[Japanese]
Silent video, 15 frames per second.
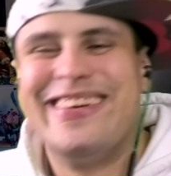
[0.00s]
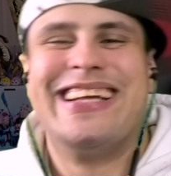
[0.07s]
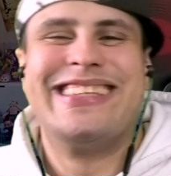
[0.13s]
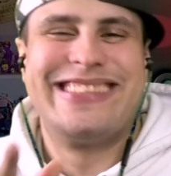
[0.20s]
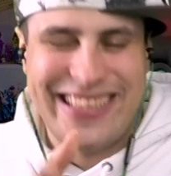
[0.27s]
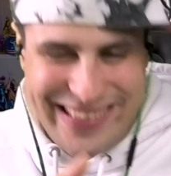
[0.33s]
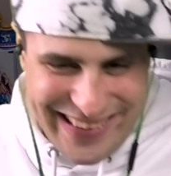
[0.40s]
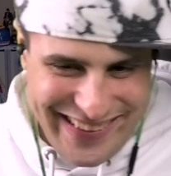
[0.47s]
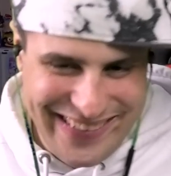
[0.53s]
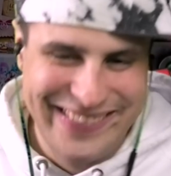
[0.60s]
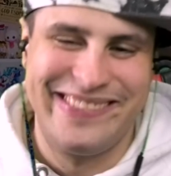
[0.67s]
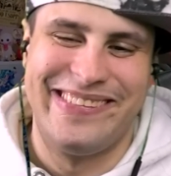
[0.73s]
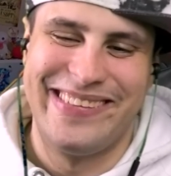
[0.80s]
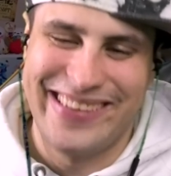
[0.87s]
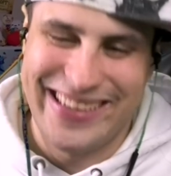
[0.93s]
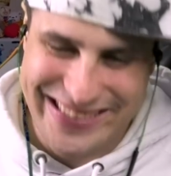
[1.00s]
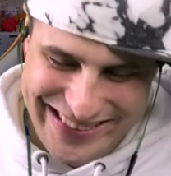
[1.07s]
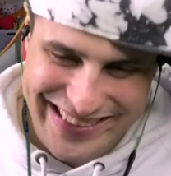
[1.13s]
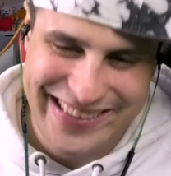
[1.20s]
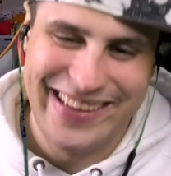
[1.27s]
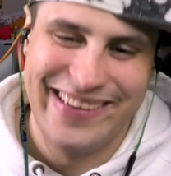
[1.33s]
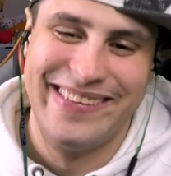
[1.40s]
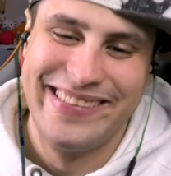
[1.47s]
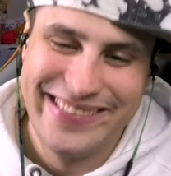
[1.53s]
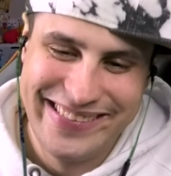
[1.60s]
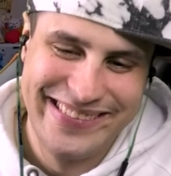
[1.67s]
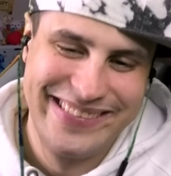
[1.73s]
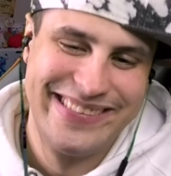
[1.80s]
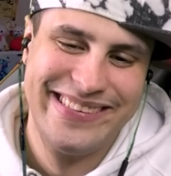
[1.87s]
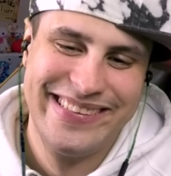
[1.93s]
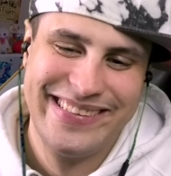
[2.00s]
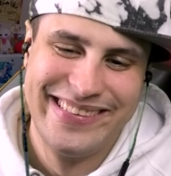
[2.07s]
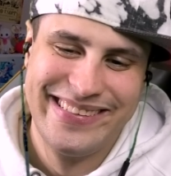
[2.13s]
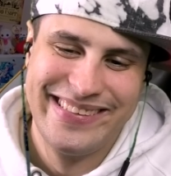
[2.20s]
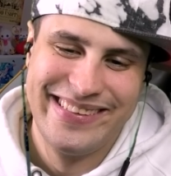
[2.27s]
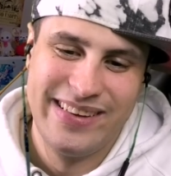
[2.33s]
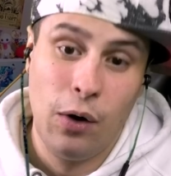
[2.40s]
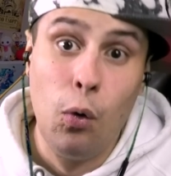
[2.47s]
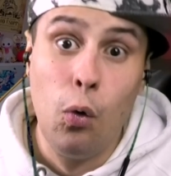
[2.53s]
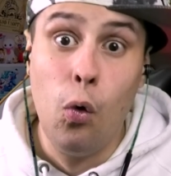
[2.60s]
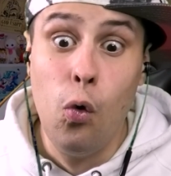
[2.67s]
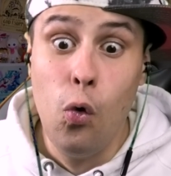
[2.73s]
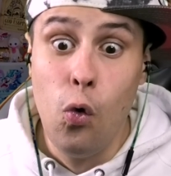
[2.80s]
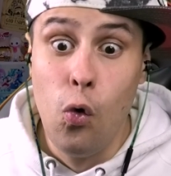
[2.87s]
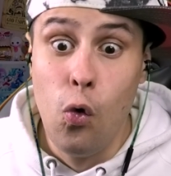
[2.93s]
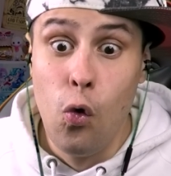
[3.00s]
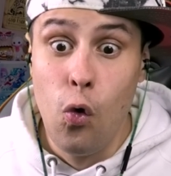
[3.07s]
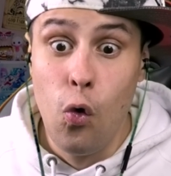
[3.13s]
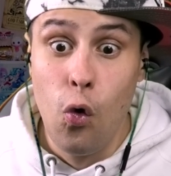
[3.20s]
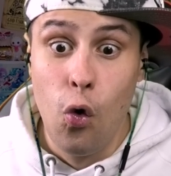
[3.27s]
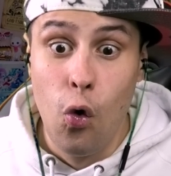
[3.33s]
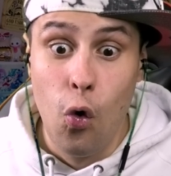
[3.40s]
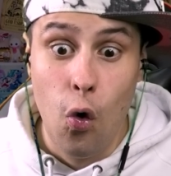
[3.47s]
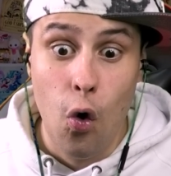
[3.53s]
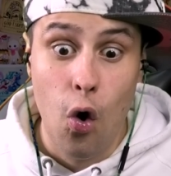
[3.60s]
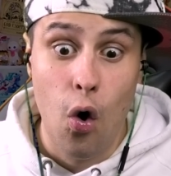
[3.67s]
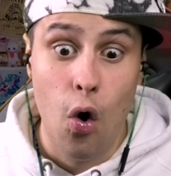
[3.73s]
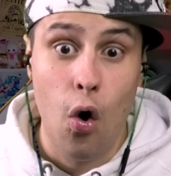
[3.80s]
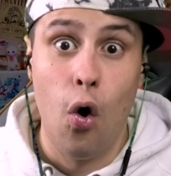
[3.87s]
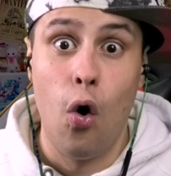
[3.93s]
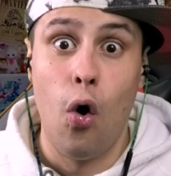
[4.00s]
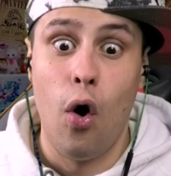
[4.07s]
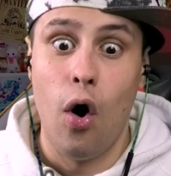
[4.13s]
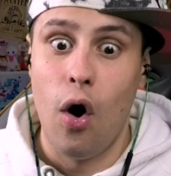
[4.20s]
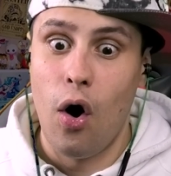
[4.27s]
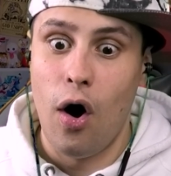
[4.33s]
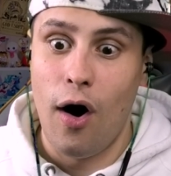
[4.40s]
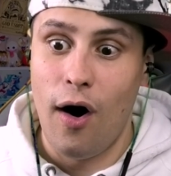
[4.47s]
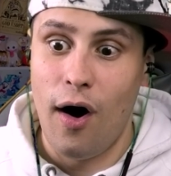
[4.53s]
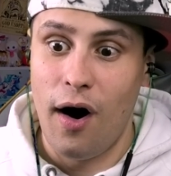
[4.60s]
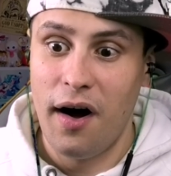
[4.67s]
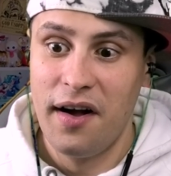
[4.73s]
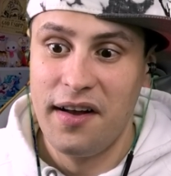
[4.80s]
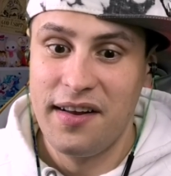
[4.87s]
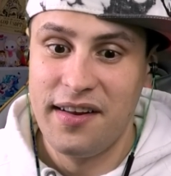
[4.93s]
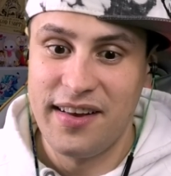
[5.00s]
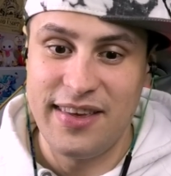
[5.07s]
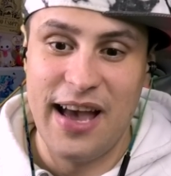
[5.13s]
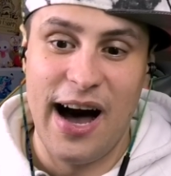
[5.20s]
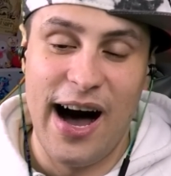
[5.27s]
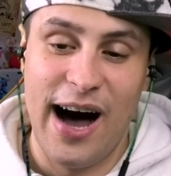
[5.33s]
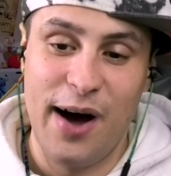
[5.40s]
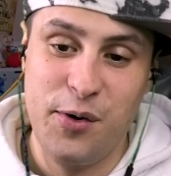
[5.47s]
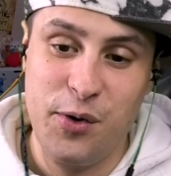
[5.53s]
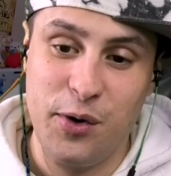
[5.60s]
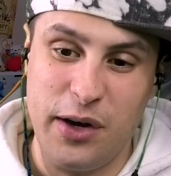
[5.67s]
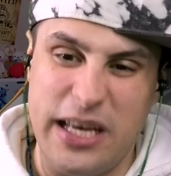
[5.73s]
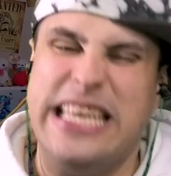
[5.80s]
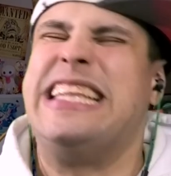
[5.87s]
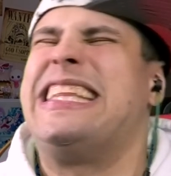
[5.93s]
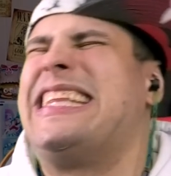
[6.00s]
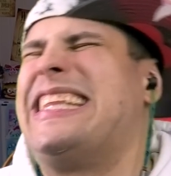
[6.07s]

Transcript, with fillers: こういうやつなんだよこういうやつなんだよおおやるいっ